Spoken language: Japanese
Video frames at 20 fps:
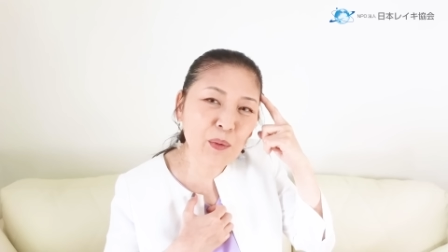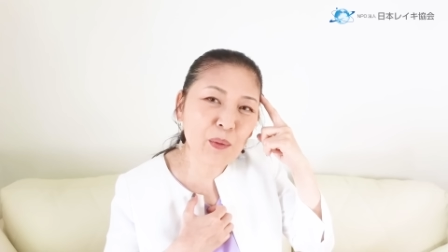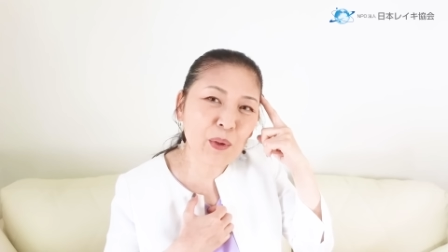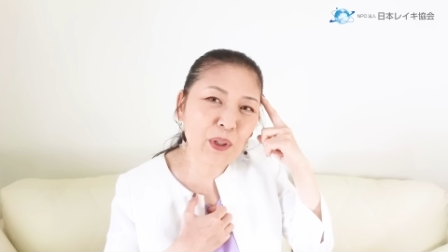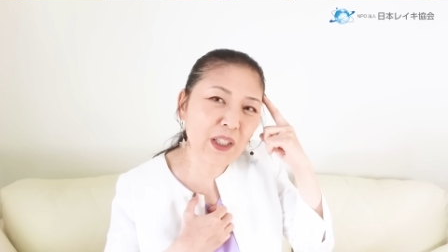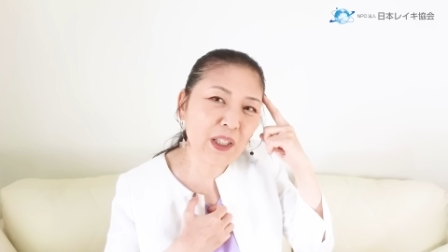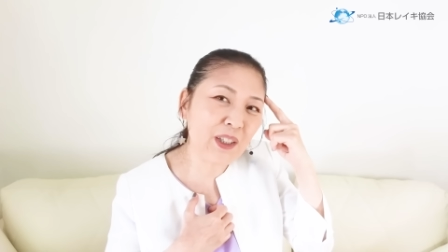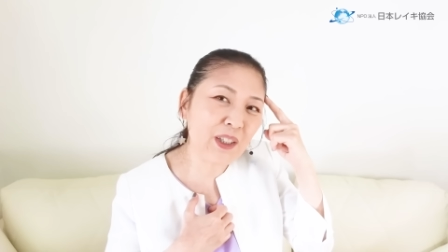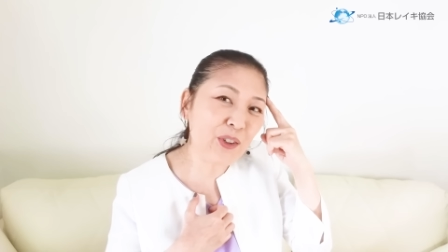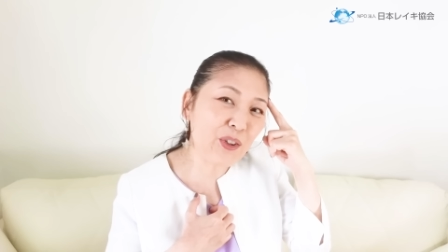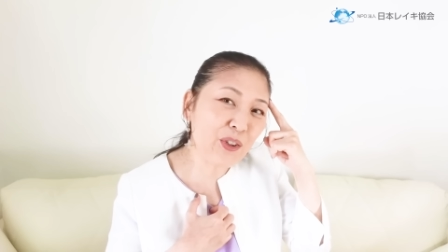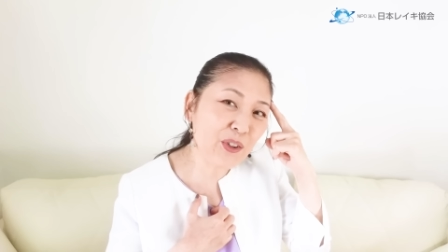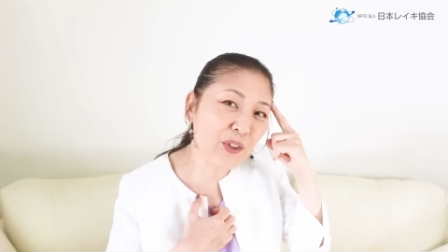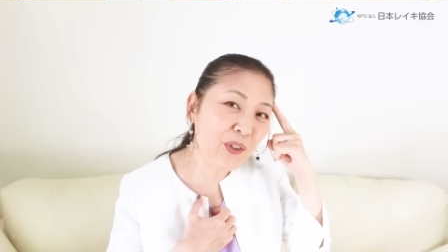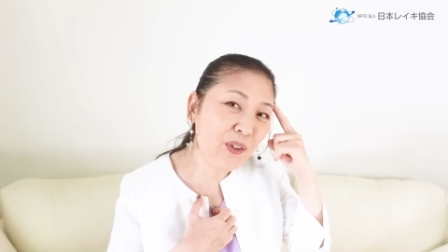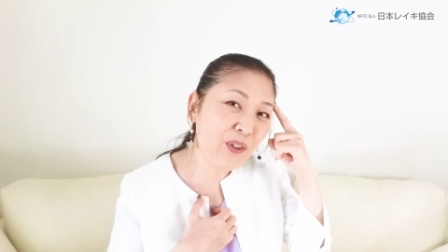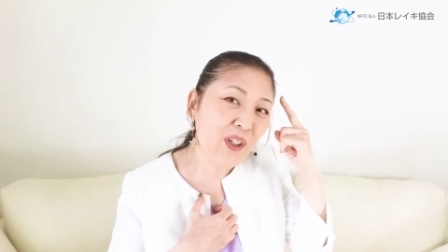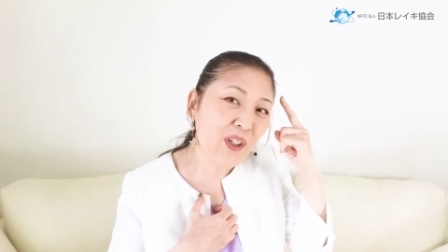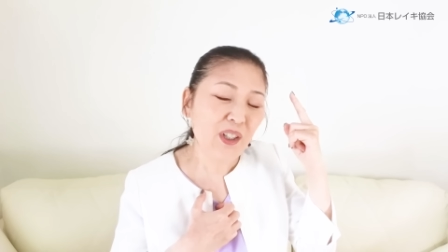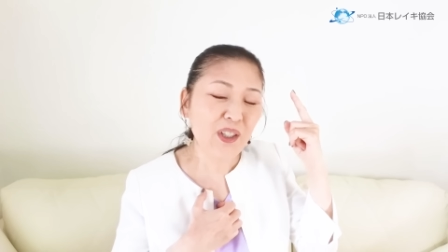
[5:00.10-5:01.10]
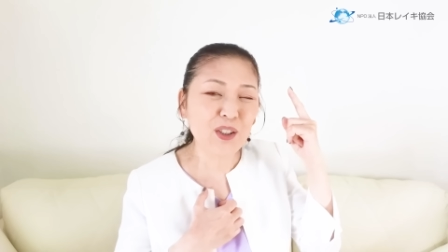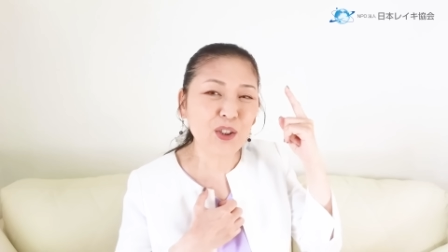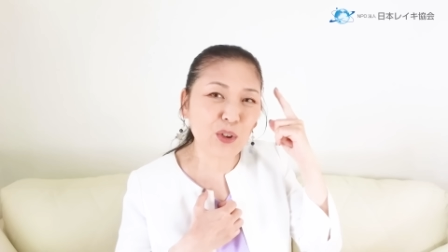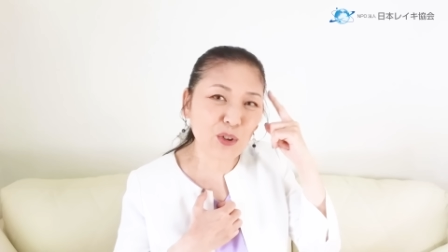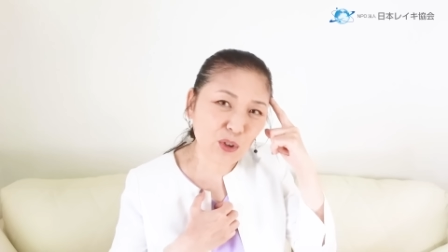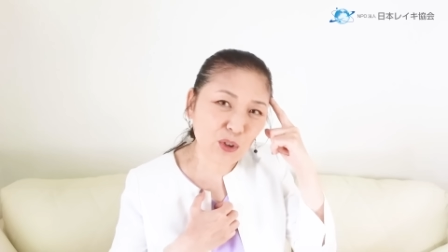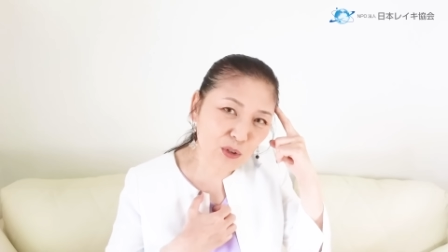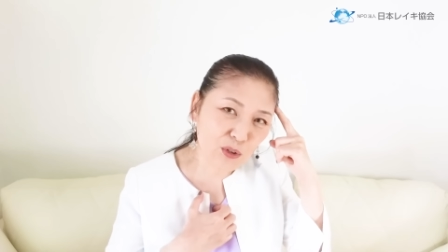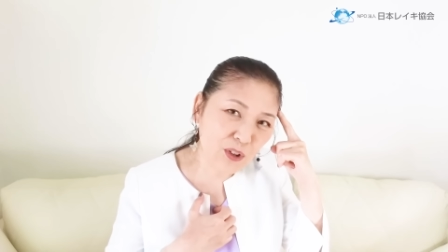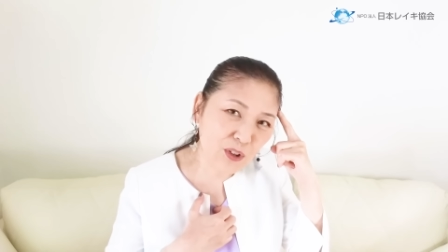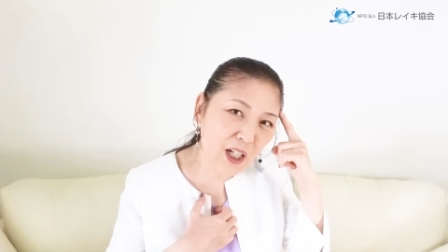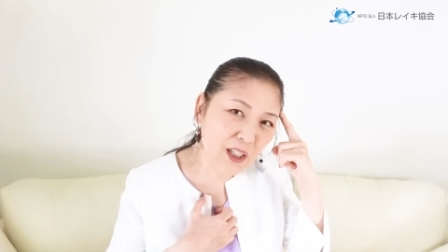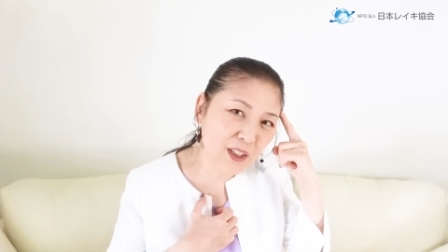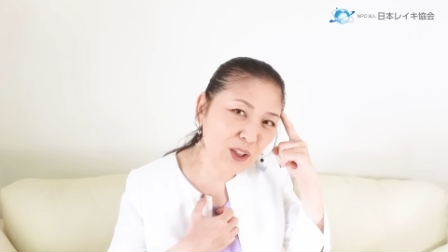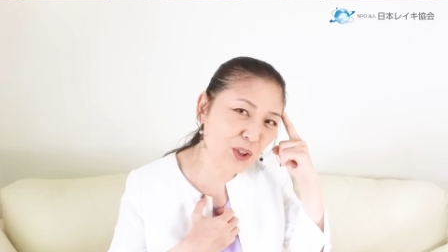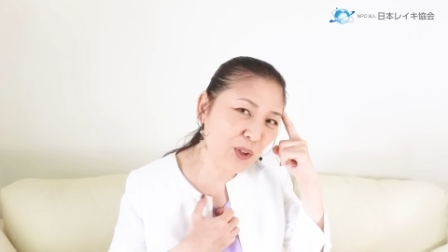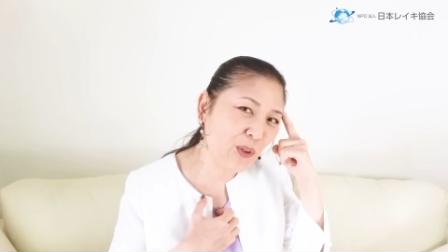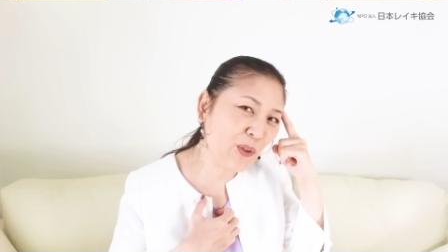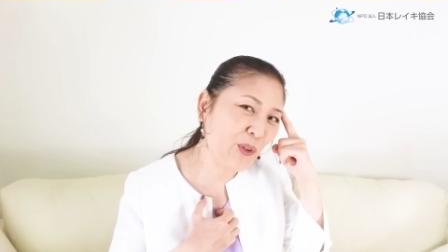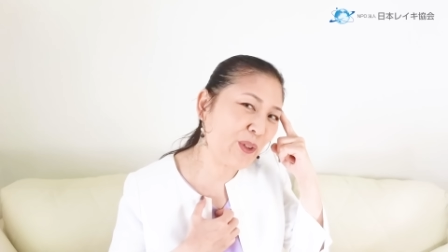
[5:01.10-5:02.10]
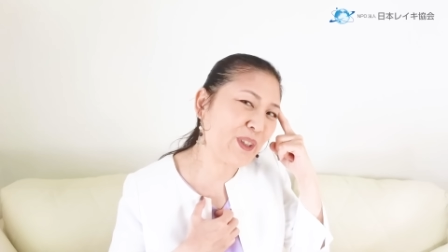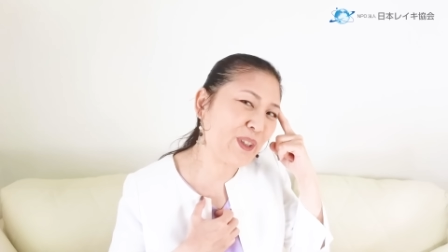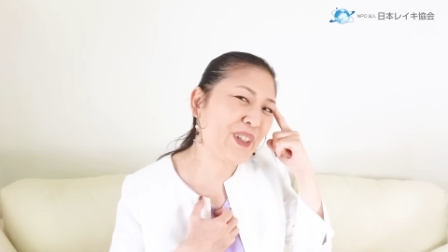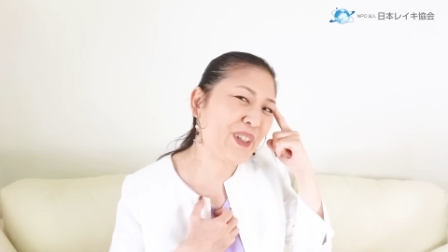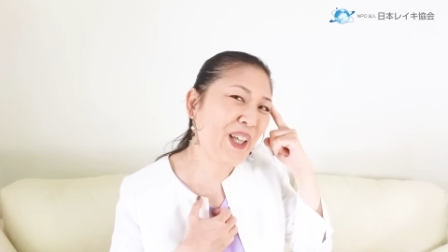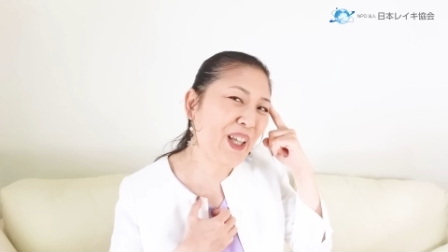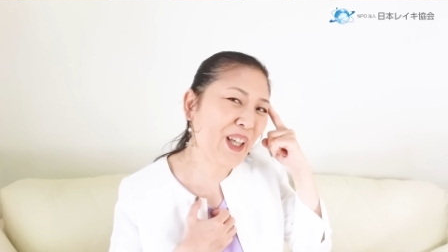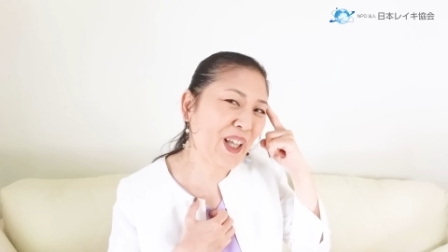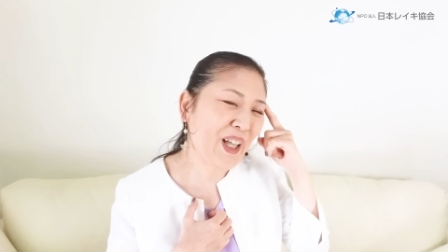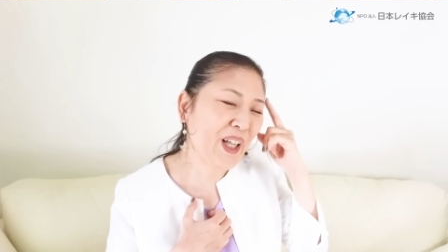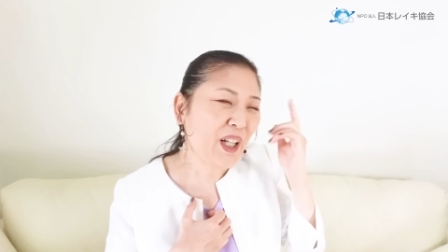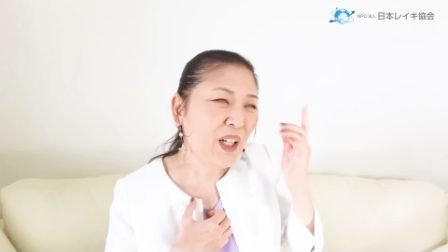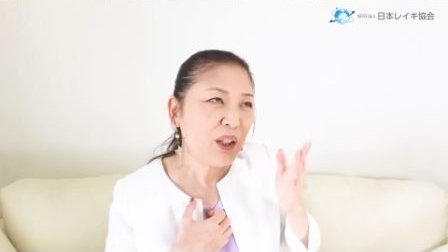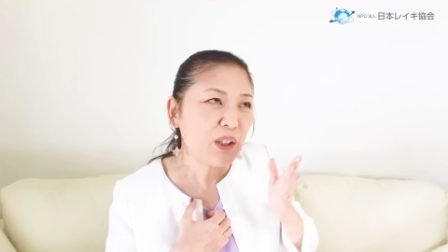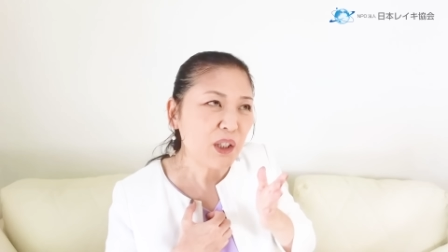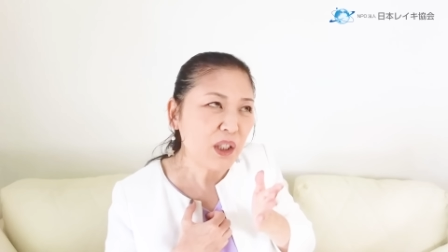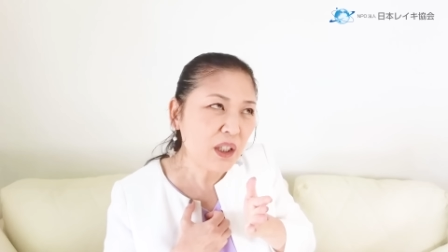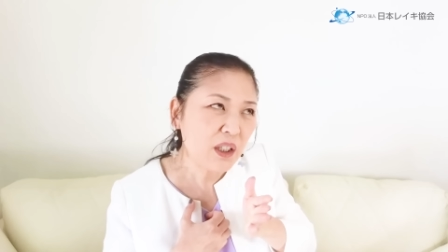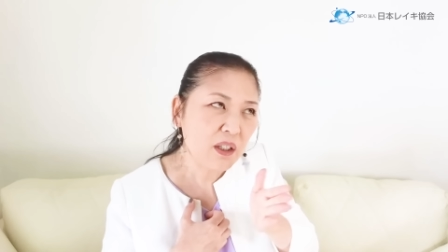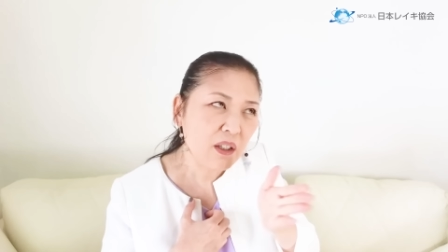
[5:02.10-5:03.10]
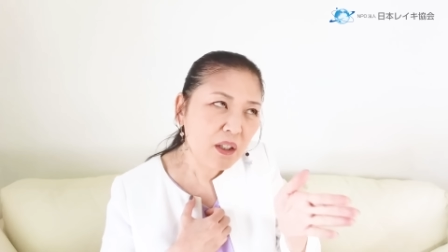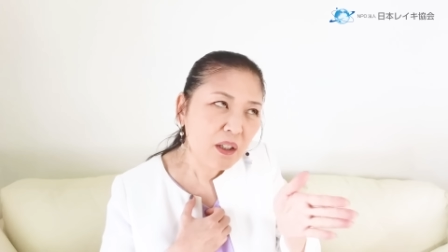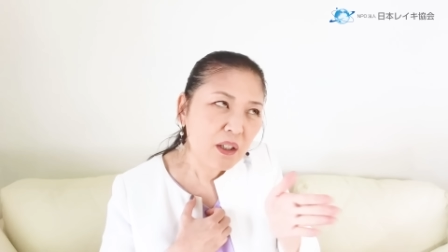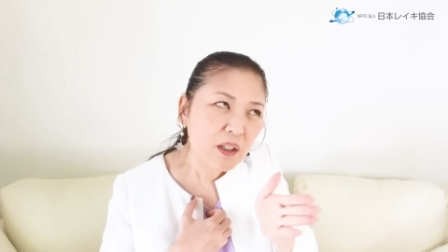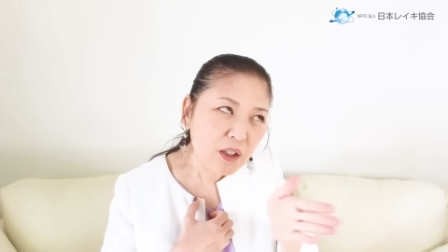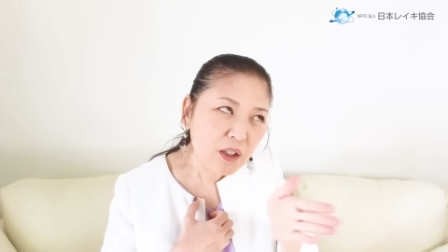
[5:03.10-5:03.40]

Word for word: 頭でいろいろ損得感情をして、で、